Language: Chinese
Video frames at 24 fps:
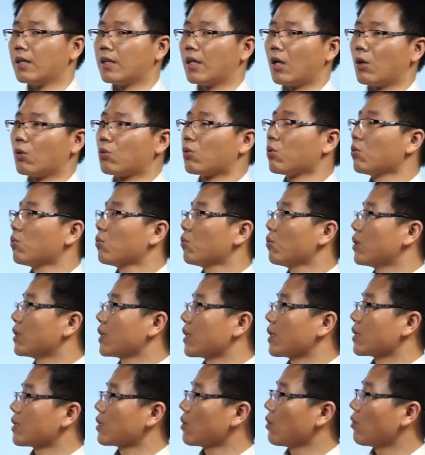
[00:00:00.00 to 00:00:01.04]
要通过
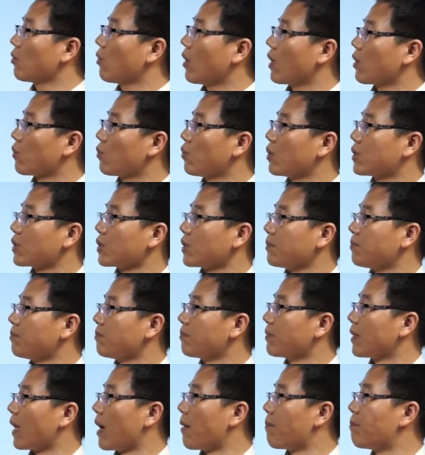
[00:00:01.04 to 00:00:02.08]
这个社会化的过程
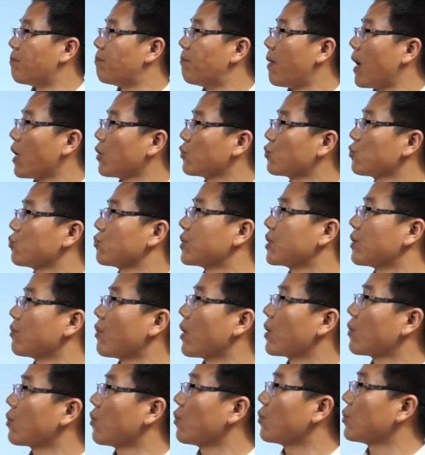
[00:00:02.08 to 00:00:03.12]
来帮助新
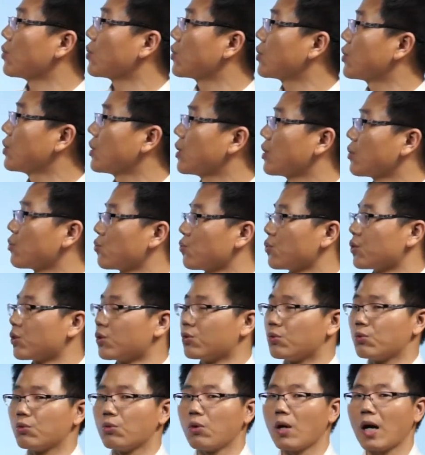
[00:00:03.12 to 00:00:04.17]
员工适应组
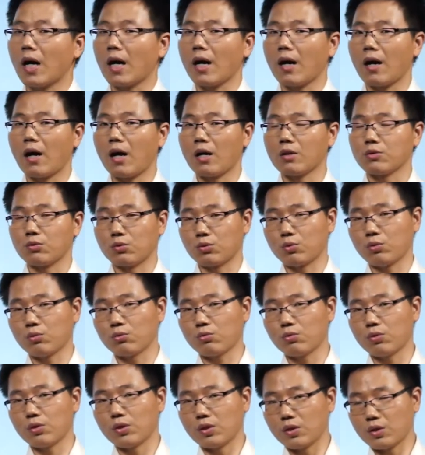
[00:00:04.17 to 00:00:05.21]
织文化。就
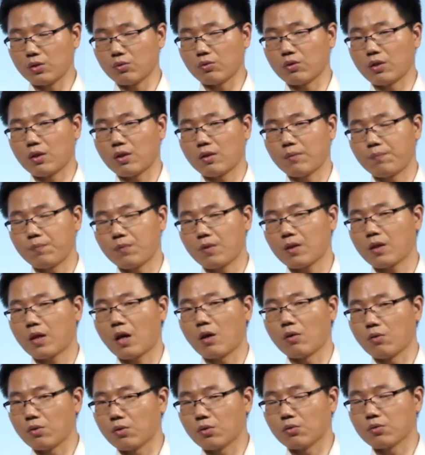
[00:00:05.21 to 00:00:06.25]
通过这种
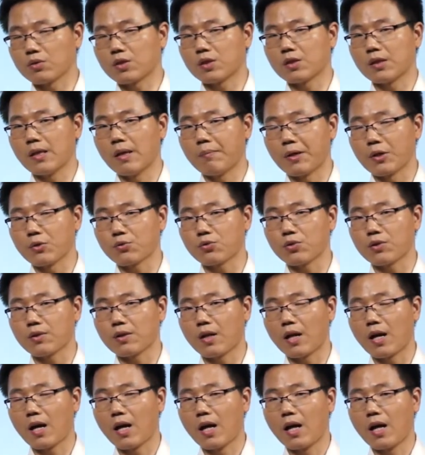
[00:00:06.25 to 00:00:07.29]
搞这种企业培训，